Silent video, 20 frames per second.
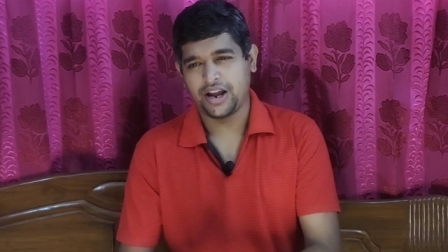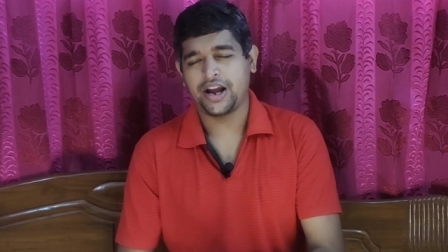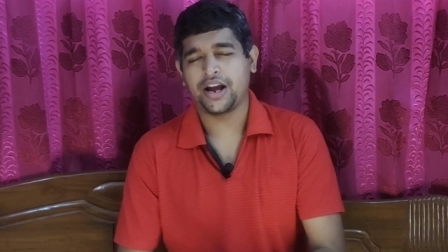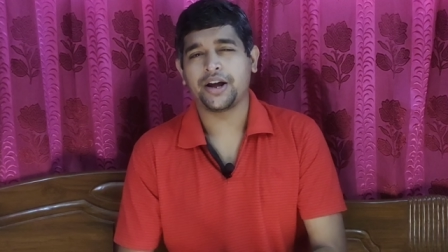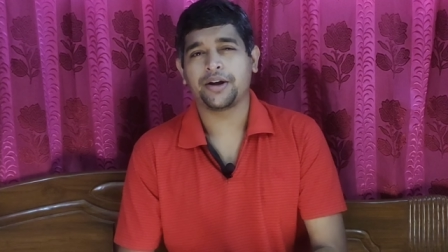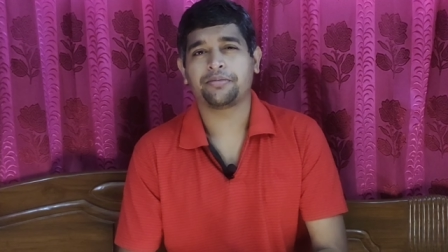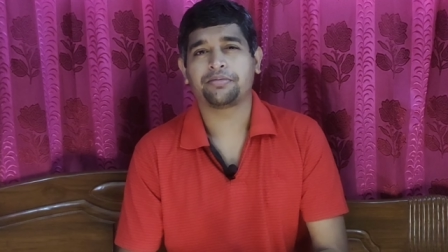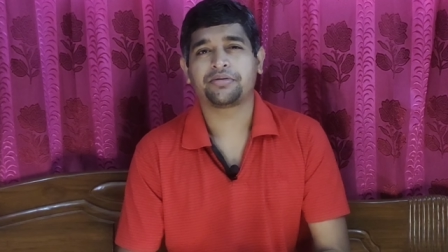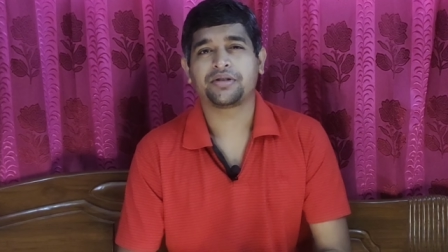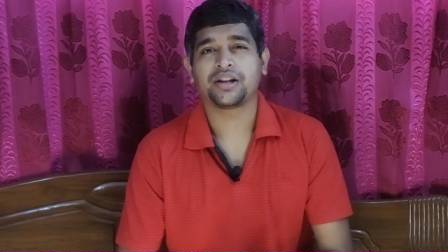
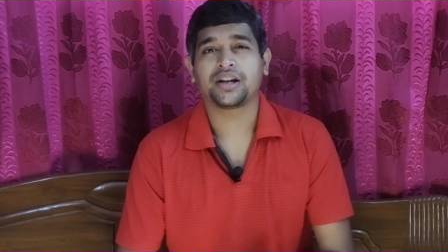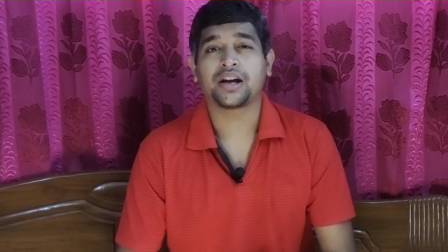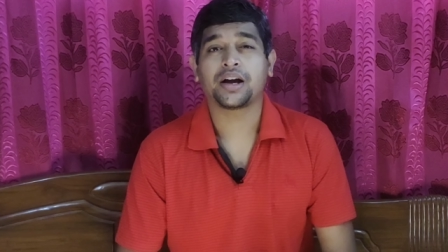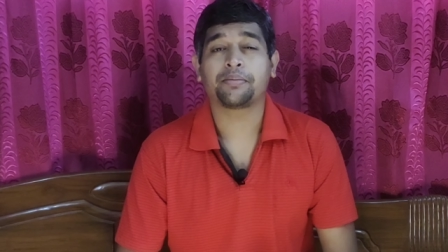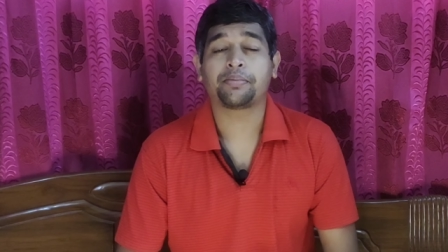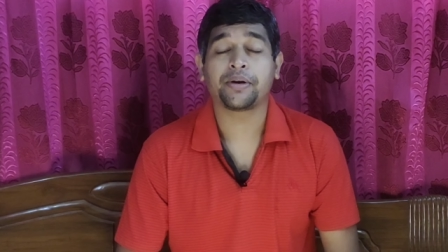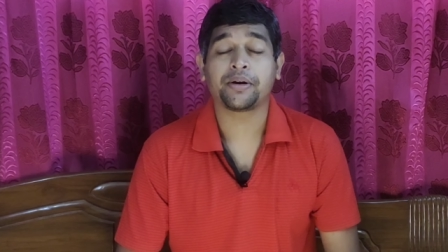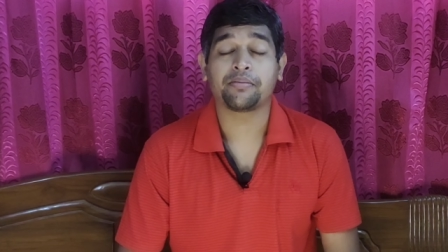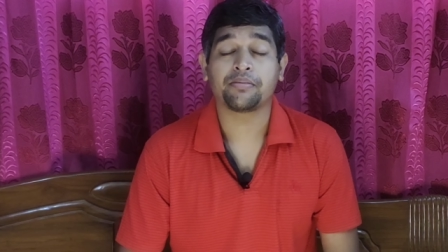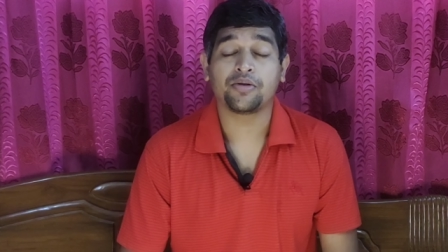এএফসি
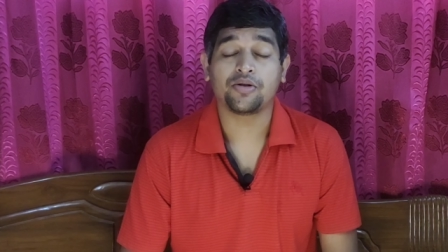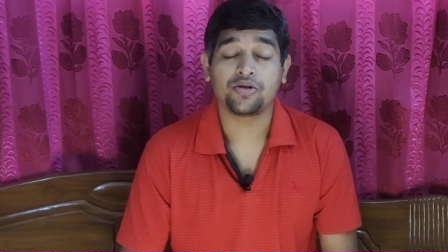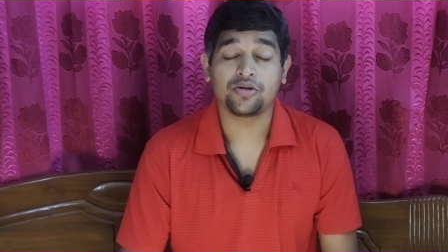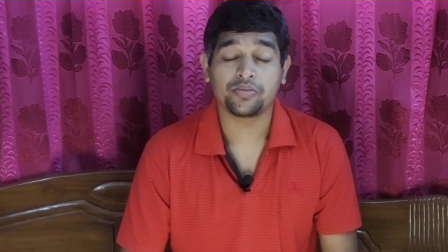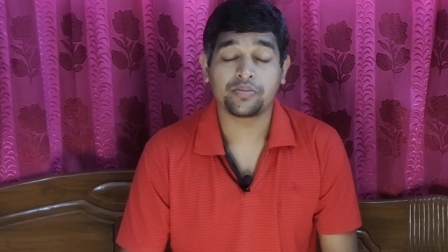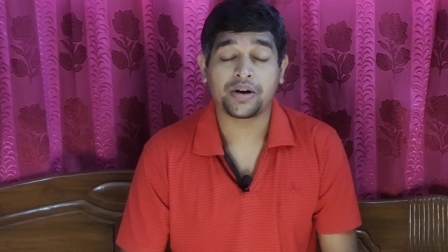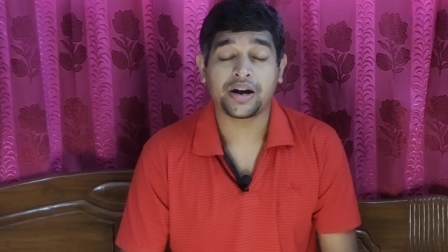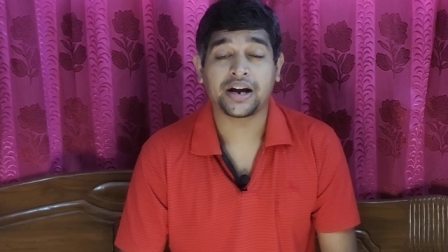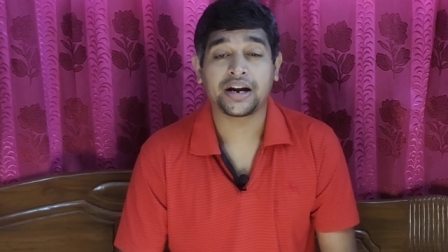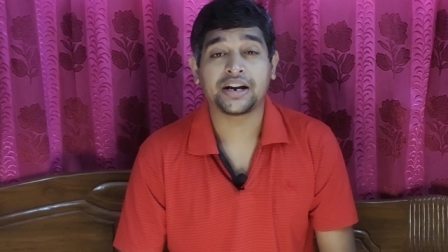কাপে
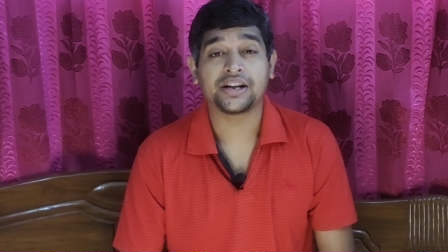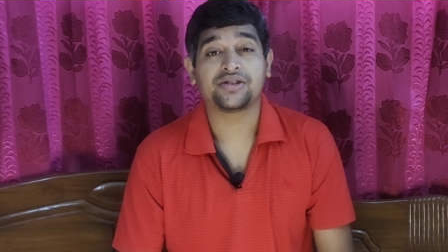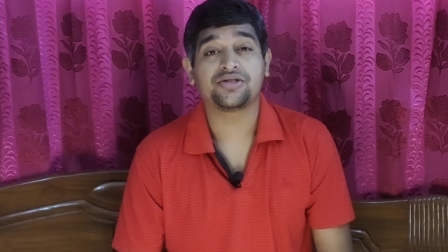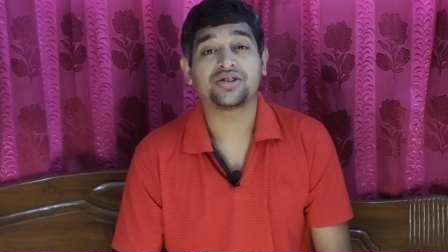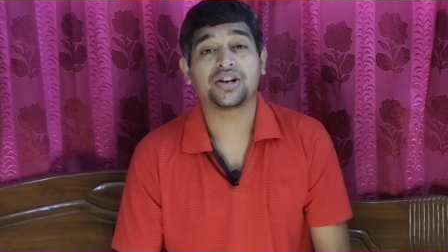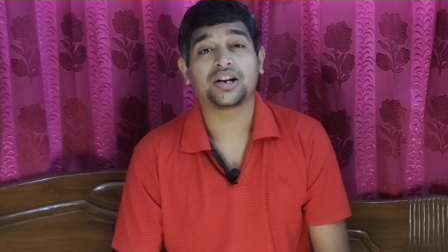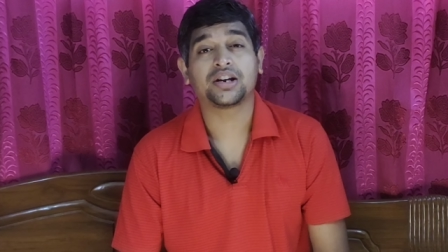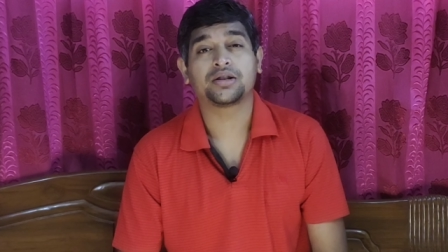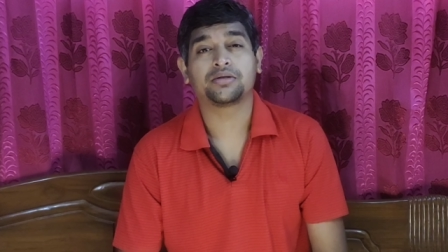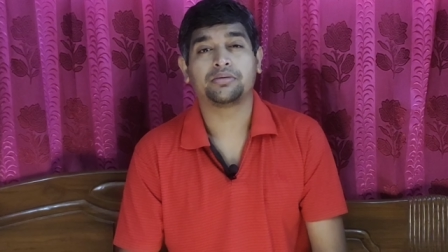মোহনবাগানের
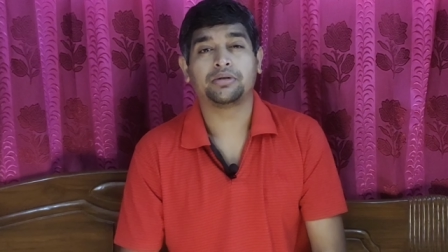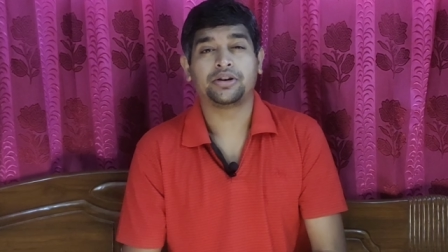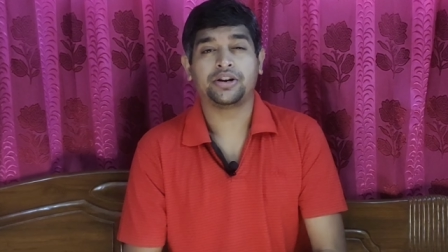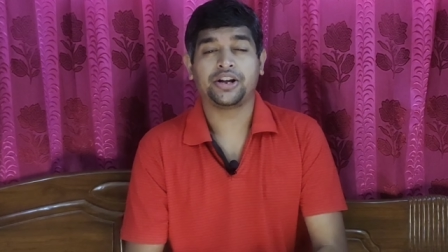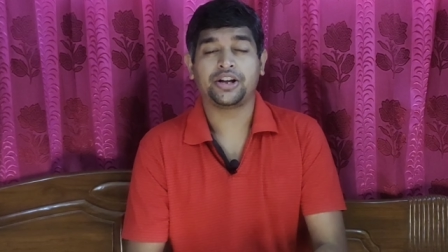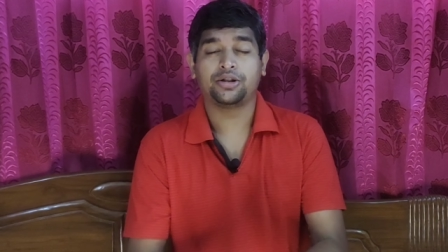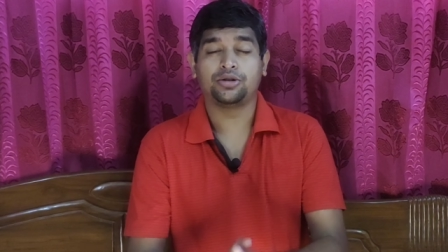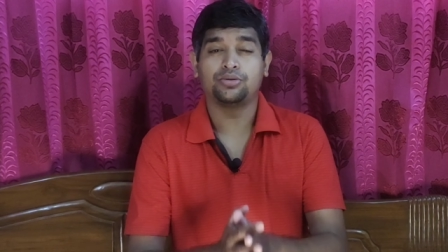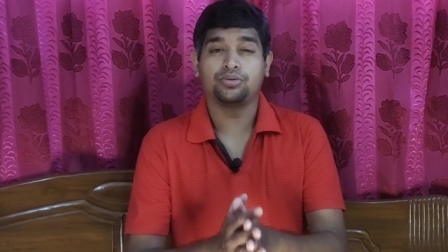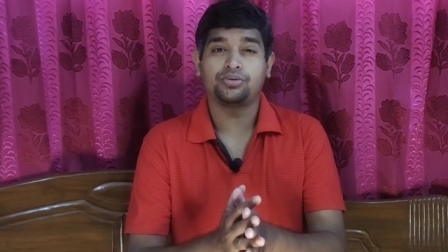চান্স বলুন
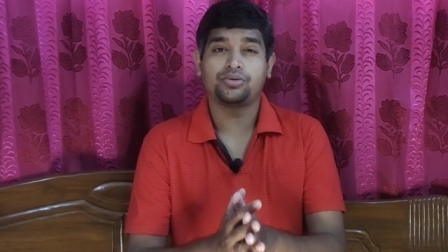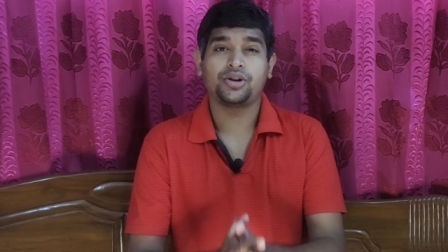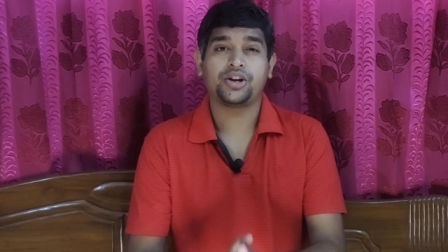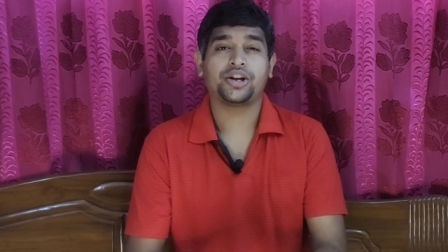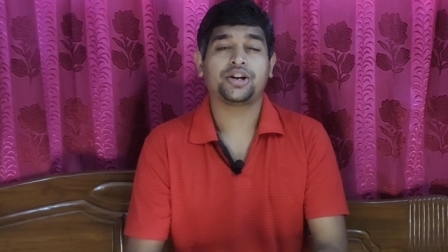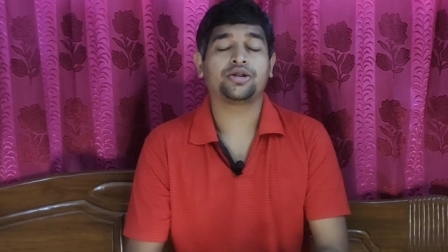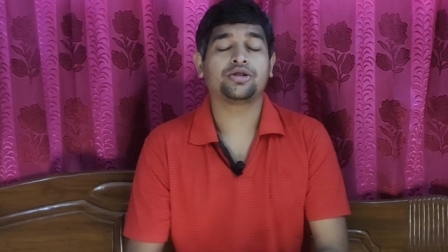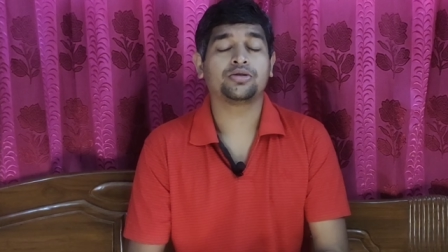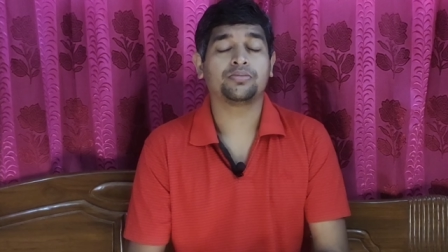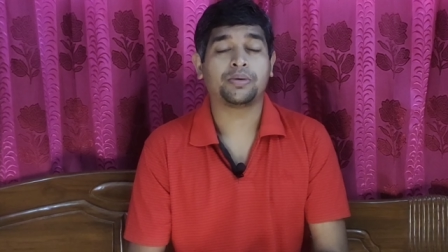এই
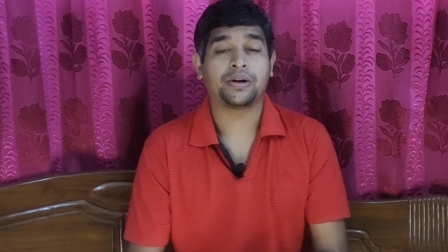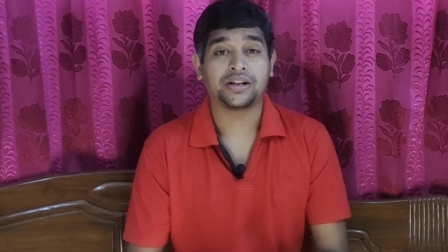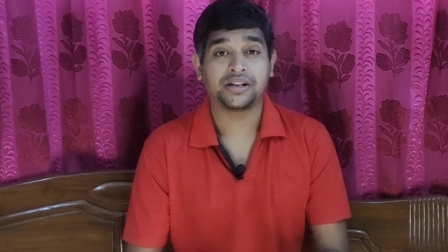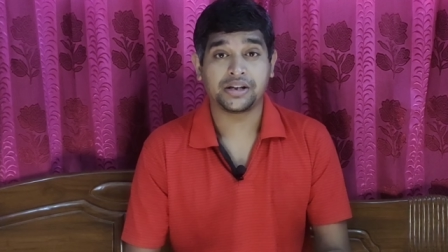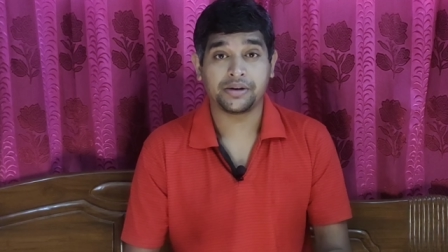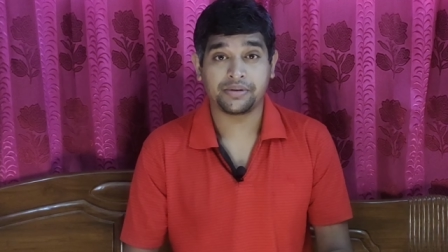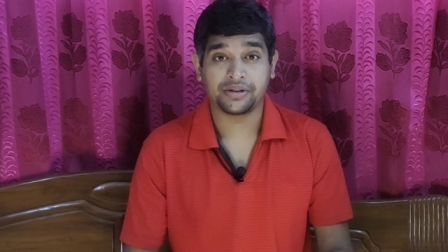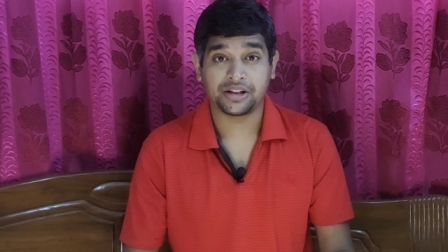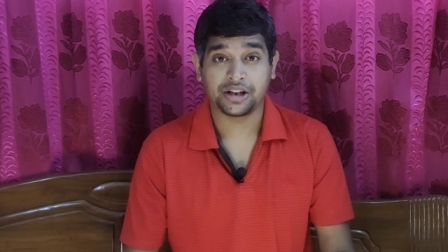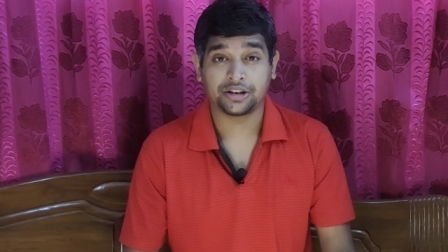দুটোই কিন্তু বাদ
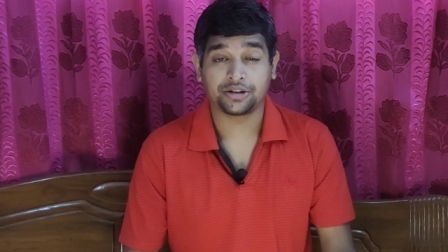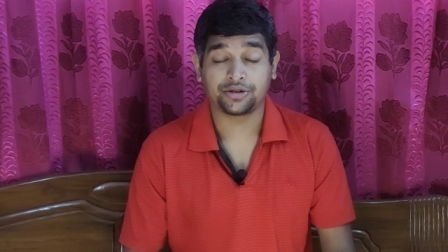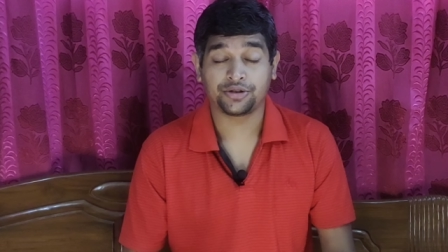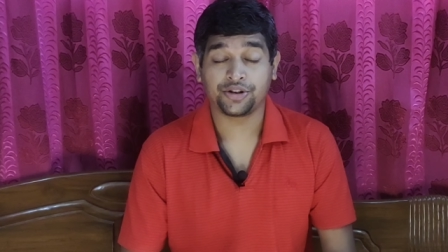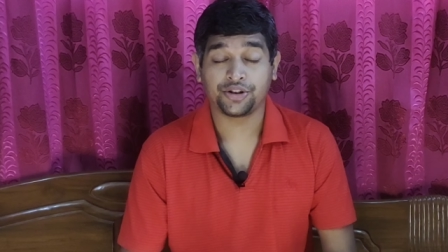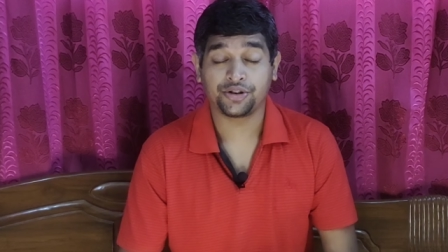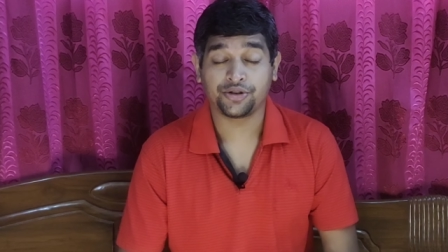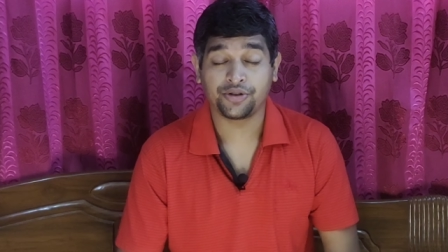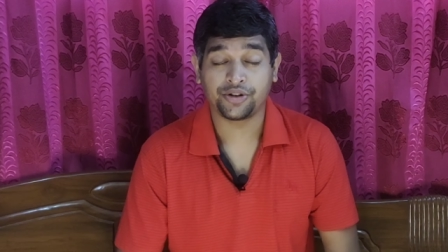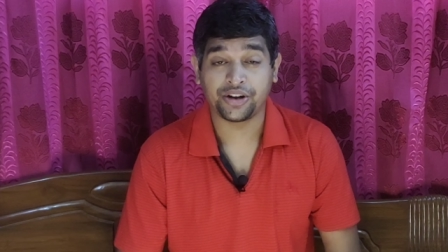যাবে তার
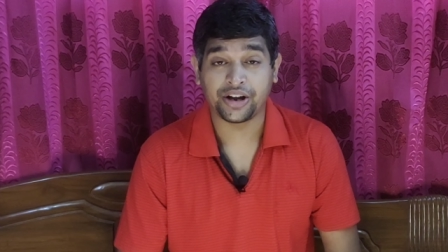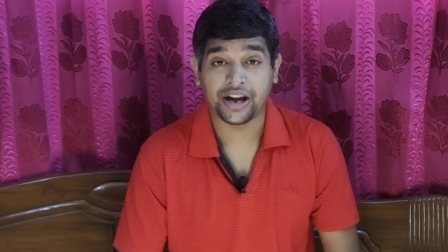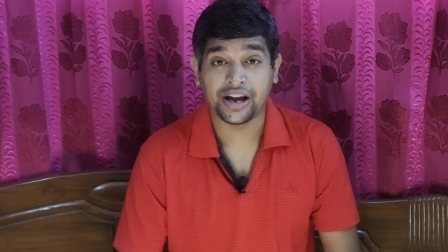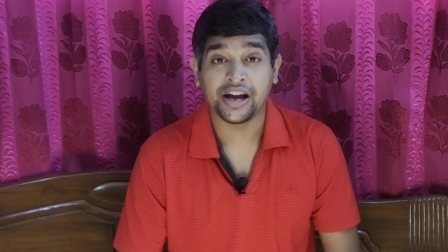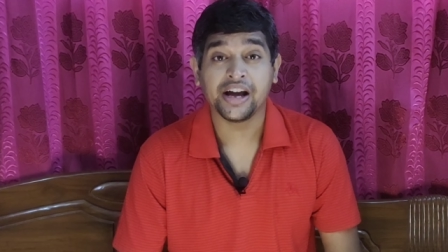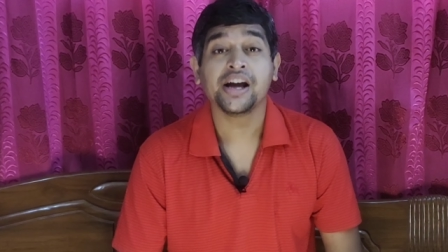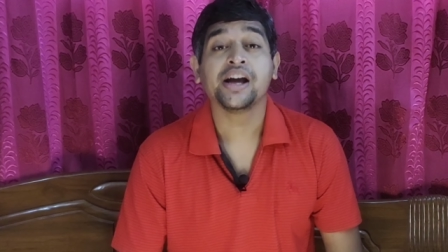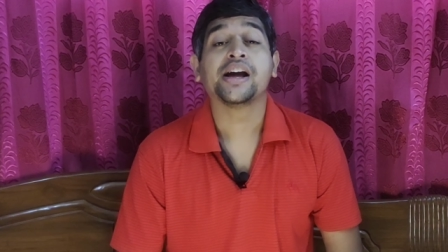সঙ্গে সঙ্গে